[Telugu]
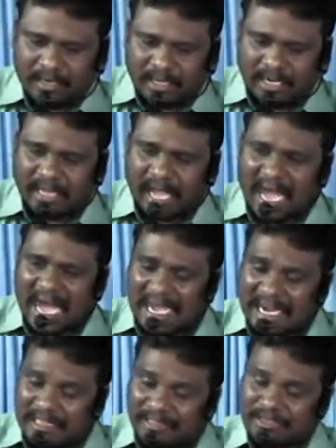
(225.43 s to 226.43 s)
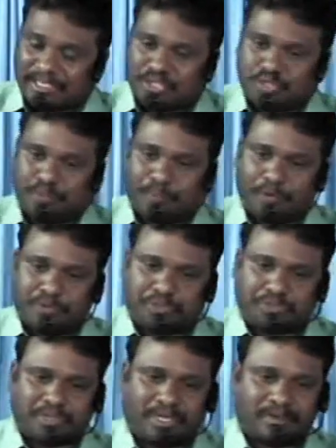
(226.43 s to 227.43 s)
ఇక్కడ ఆకలితో
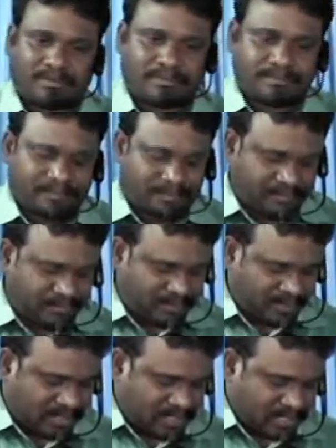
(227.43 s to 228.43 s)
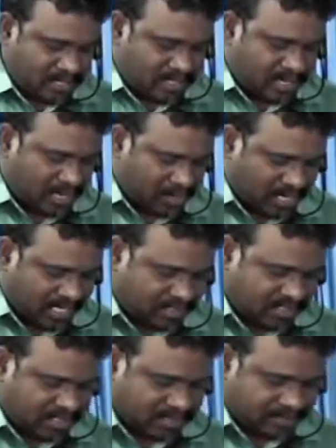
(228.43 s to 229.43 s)
చచ్చిపోవచ్చున్నాను నేను
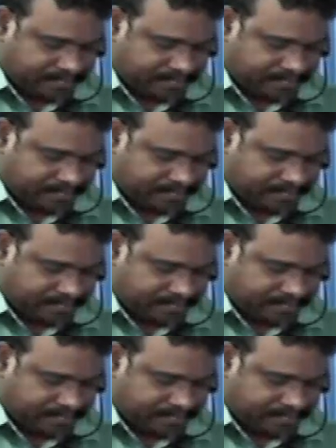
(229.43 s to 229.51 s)
లేచి